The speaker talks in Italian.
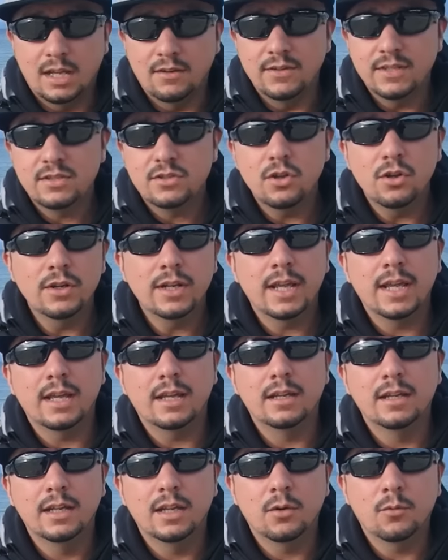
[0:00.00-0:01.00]
La
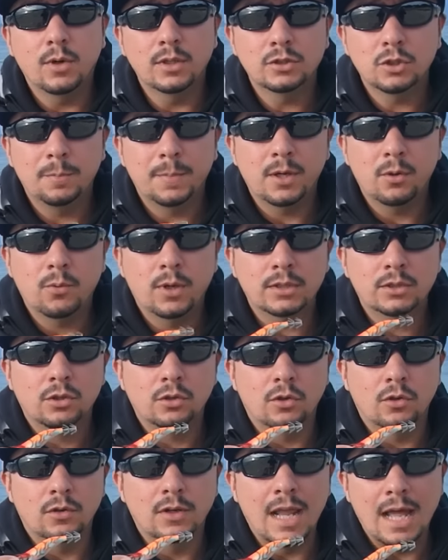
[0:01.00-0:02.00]
versione
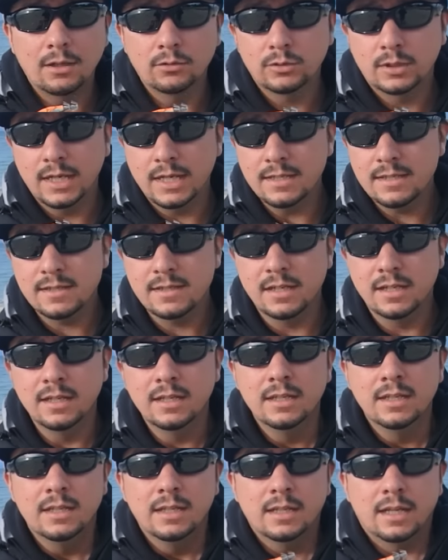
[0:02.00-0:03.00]
4x4
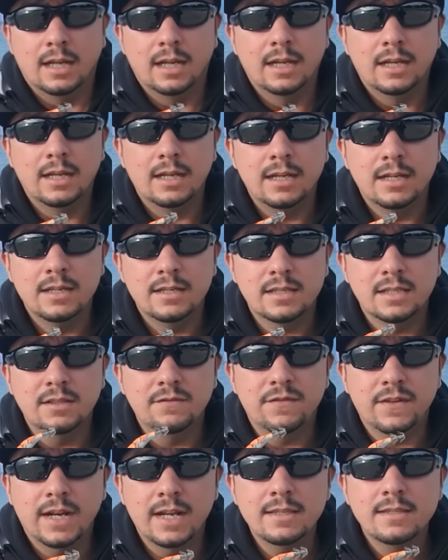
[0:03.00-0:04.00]
Loudness eh, si
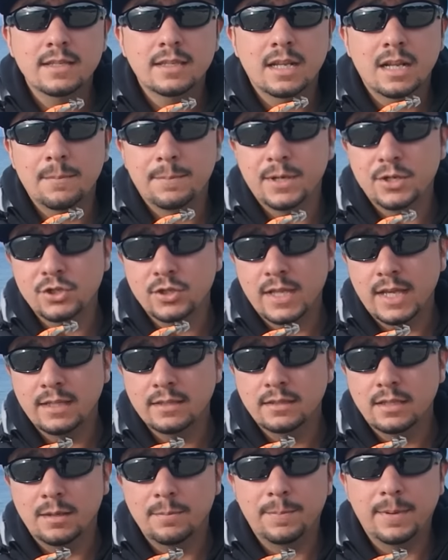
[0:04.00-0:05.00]
differenzia dalla
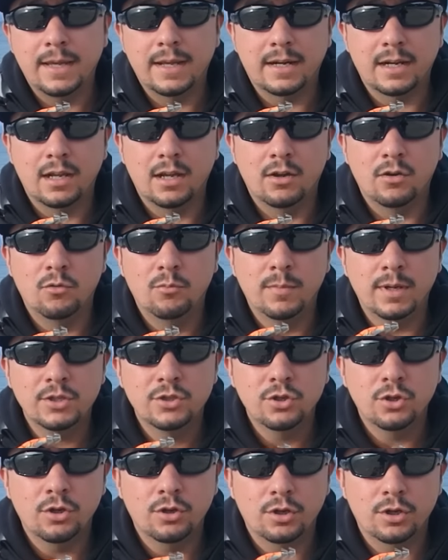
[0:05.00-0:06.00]
precedente per un
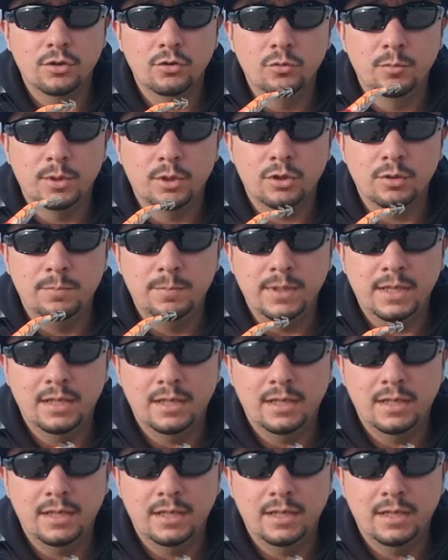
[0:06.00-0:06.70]
maggior numero di